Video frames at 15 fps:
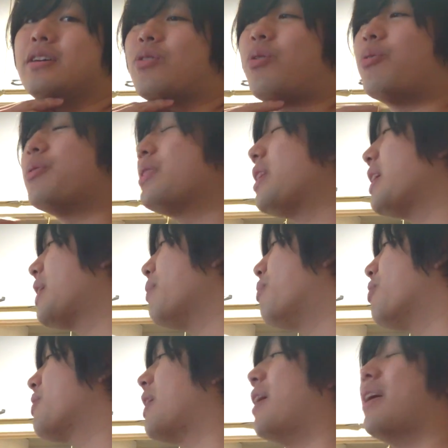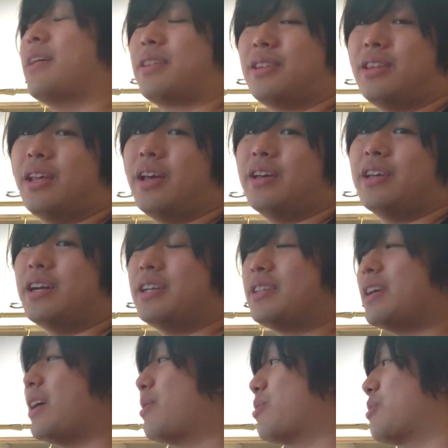こんだけボタンあってやり
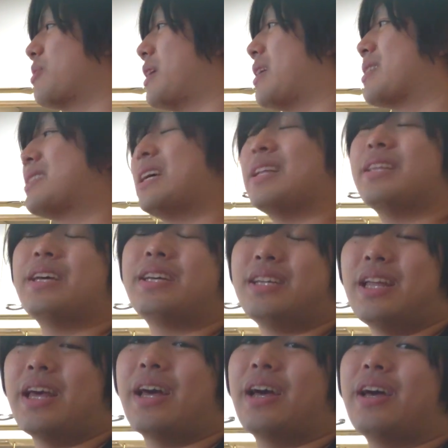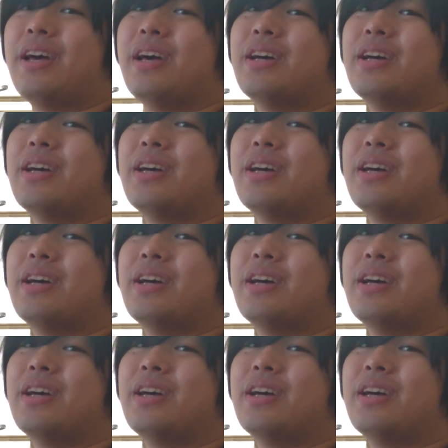たいことたくさんできて